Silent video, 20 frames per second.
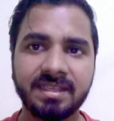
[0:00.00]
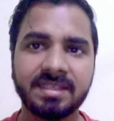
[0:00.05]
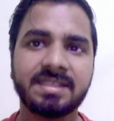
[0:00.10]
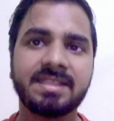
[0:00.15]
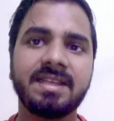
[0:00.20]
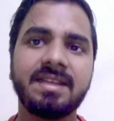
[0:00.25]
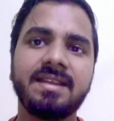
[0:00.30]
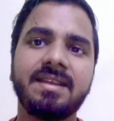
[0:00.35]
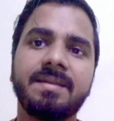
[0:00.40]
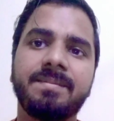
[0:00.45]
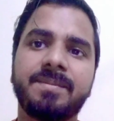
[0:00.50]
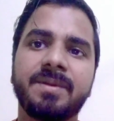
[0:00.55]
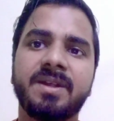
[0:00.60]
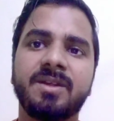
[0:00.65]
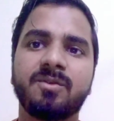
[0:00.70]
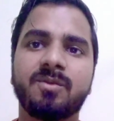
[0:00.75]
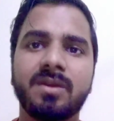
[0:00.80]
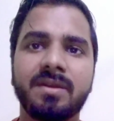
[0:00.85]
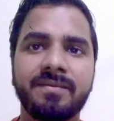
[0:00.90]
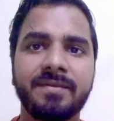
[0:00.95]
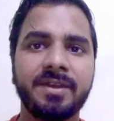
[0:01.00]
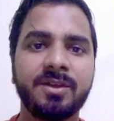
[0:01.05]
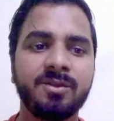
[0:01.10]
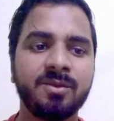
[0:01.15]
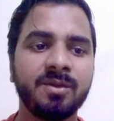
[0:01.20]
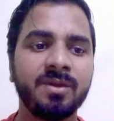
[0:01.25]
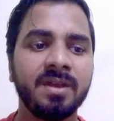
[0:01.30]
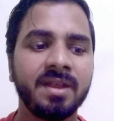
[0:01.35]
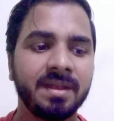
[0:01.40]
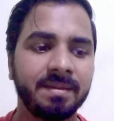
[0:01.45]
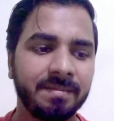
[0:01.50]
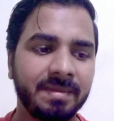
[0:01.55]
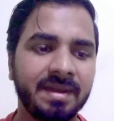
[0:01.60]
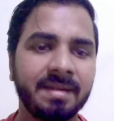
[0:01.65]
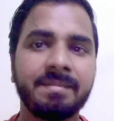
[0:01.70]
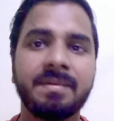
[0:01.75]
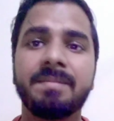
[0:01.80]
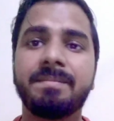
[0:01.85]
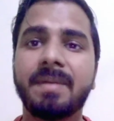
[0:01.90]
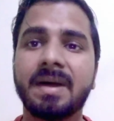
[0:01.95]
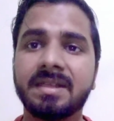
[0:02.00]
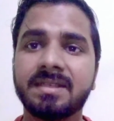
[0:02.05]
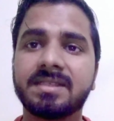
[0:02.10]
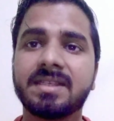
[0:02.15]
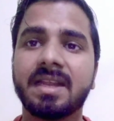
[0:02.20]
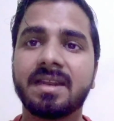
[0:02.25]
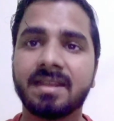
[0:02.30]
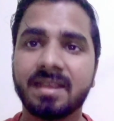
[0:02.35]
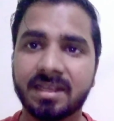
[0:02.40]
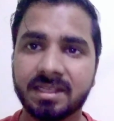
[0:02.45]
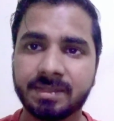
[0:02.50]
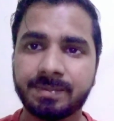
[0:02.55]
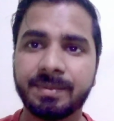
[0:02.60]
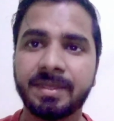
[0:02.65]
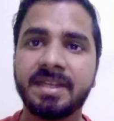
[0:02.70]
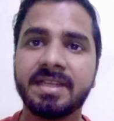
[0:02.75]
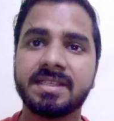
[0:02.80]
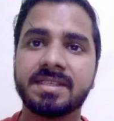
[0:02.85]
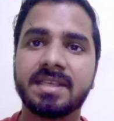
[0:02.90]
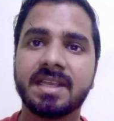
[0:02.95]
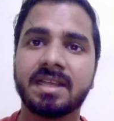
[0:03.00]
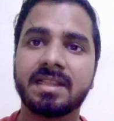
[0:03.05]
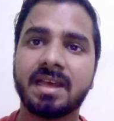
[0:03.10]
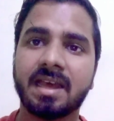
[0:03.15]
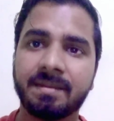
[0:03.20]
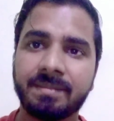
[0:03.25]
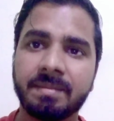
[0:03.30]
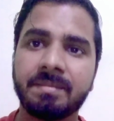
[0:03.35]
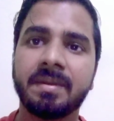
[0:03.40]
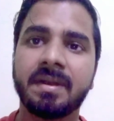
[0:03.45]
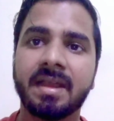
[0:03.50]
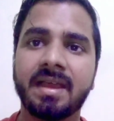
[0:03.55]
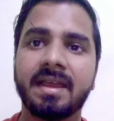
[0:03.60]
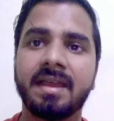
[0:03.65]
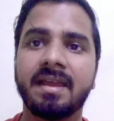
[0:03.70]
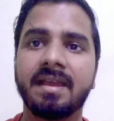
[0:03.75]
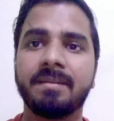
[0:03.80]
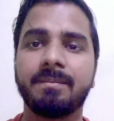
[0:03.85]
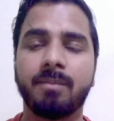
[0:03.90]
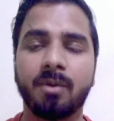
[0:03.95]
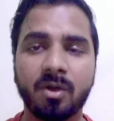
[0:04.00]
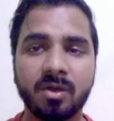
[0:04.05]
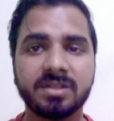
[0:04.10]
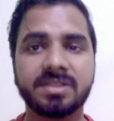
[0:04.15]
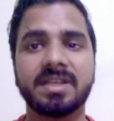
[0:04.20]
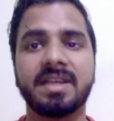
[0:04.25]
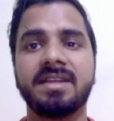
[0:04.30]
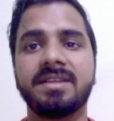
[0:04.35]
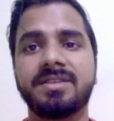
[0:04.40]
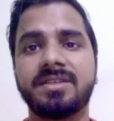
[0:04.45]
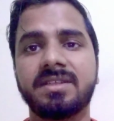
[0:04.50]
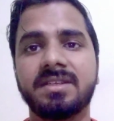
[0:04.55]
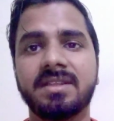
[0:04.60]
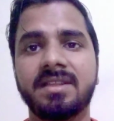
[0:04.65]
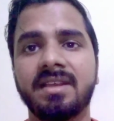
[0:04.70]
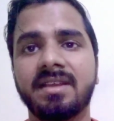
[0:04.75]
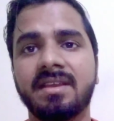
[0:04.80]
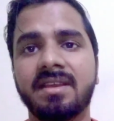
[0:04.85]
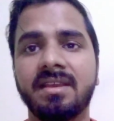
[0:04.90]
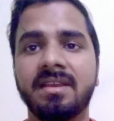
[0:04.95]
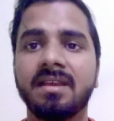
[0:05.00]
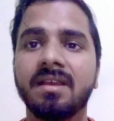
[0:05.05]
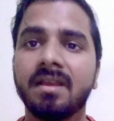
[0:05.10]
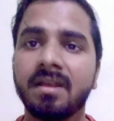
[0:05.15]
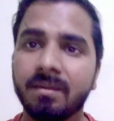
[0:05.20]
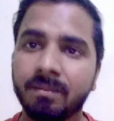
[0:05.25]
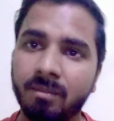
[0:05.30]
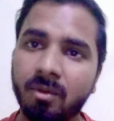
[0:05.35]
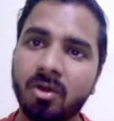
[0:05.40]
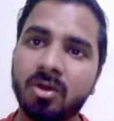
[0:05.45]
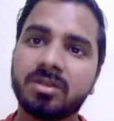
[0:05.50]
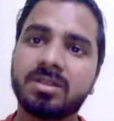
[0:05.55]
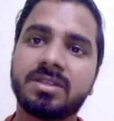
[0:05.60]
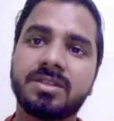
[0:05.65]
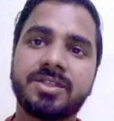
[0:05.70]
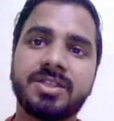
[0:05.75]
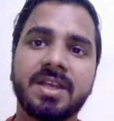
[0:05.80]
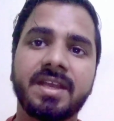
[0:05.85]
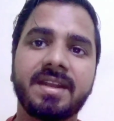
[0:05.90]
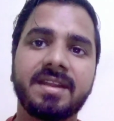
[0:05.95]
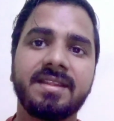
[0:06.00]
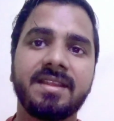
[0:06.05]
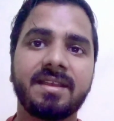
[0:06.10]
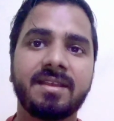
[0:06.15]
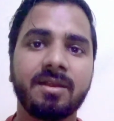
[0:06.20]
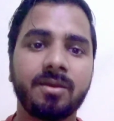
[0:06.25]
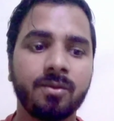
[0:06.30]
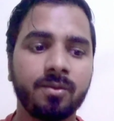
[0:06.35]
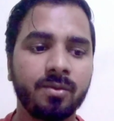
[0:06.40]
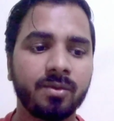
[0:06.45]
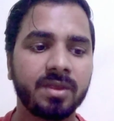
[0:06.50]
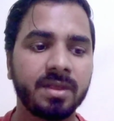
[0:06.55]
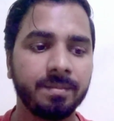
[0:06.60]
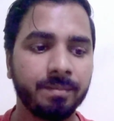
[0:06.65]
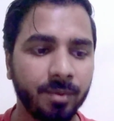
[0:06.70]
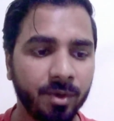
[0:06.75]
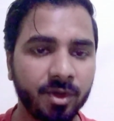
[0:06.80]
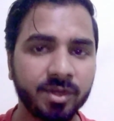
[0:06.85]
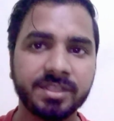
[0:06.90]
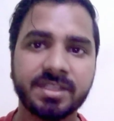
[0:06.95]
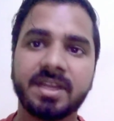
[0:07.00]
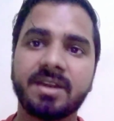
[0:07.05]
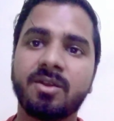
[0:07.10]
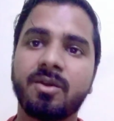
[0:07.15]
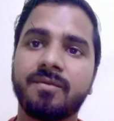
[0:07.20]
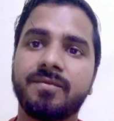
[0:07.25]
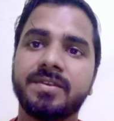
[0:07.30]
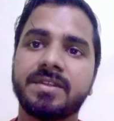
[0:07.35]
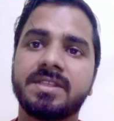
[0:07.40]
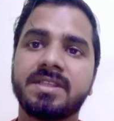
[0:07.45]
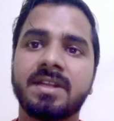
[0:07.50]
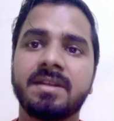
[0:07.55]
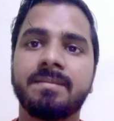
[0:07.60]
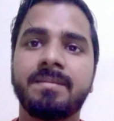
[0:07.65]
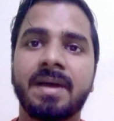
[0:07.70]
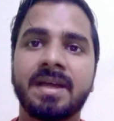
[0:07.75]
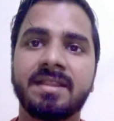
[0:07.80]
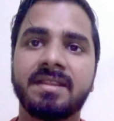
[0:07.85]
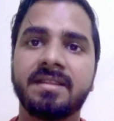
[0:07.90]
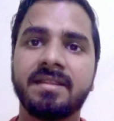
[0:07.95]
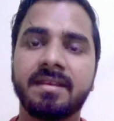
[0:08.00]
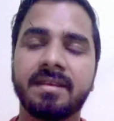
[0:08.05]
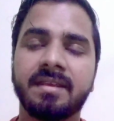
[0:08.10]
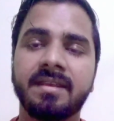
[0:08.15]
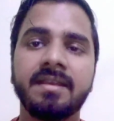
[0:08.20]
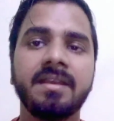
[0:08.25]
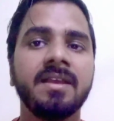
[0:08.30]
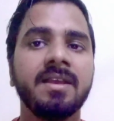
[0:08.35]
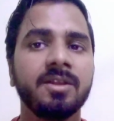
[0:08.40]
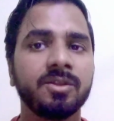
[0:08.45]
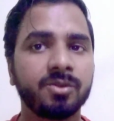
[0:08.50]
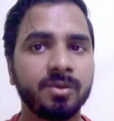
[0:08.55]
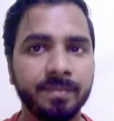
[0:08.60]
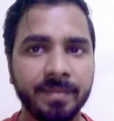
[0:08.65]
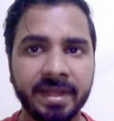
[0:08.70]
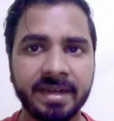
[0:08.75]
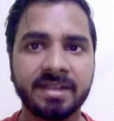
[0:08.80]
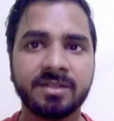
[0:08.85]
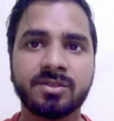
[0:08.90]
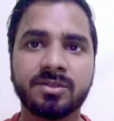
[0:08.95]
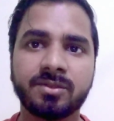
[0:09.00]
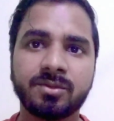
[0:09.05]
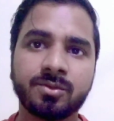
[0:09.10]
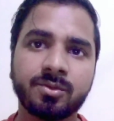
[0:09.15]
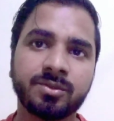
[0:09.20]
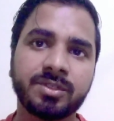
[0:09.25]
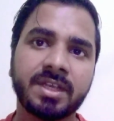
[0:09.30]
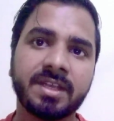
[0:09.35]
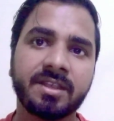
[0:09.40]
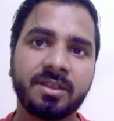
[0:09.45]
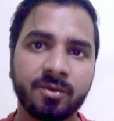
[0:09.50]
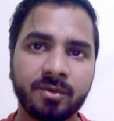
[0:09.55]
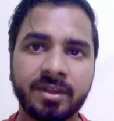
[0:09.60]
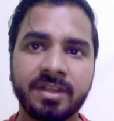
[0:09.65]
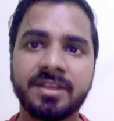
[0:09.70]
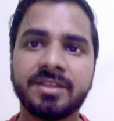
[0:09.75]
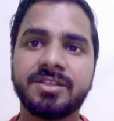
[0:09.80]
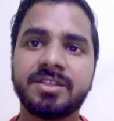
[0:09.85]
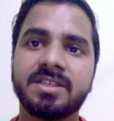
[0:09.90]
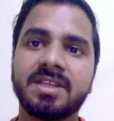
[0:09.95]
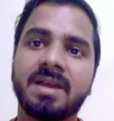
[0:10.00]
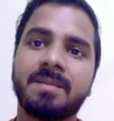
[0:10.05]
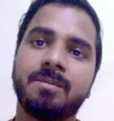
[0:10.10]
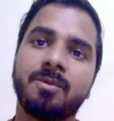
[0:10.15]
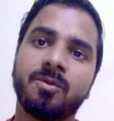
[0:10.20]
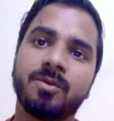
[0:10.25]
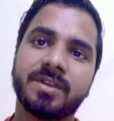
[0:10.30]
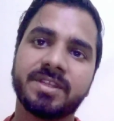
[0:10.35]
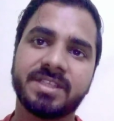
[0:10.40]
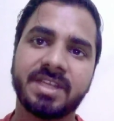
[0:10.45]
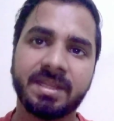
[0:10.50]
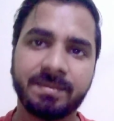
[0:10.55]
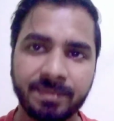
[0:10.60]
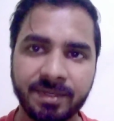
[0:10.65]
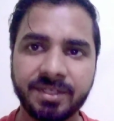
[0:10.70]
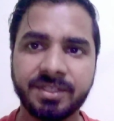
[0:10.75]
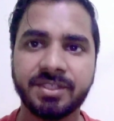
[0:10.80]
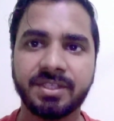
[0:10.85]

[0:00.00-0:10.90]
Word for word: इसीलिए पर्टिकुलर वीडियो मैंने अपने पांच साल के एक्सपीरियंस के आधार पर बनाया है बहुत सारी चीजें देखी बहुत चेहरे देखे लोगों के बहुत सारे ऑफिशियल बातें देखी तो मैंने सोचा क्यों ना ये चीजें आप लोगों के साथ भी